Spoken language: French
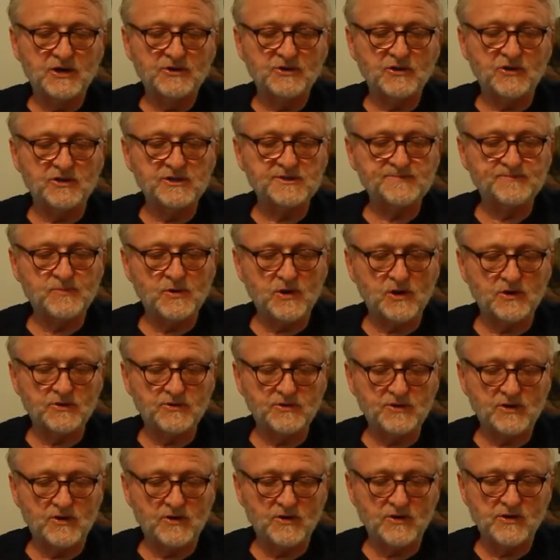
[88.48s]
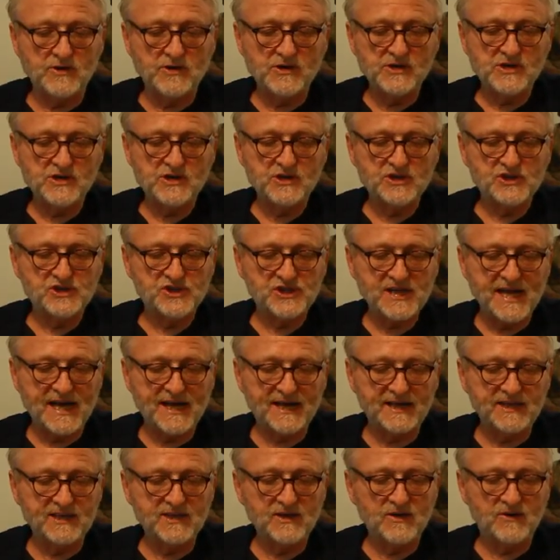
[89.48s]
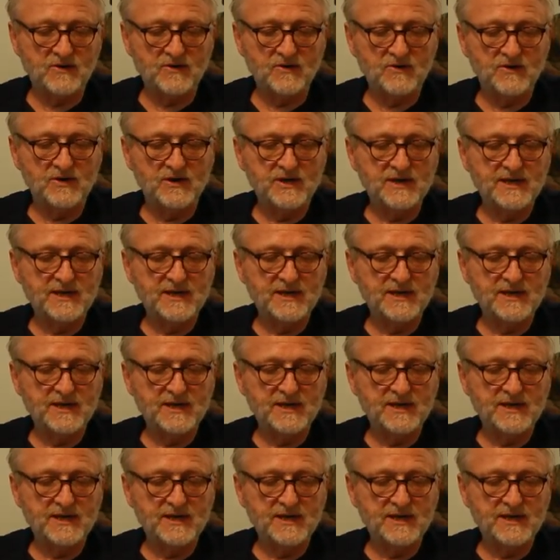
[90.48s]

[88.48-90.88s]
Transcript: transportant, charriant,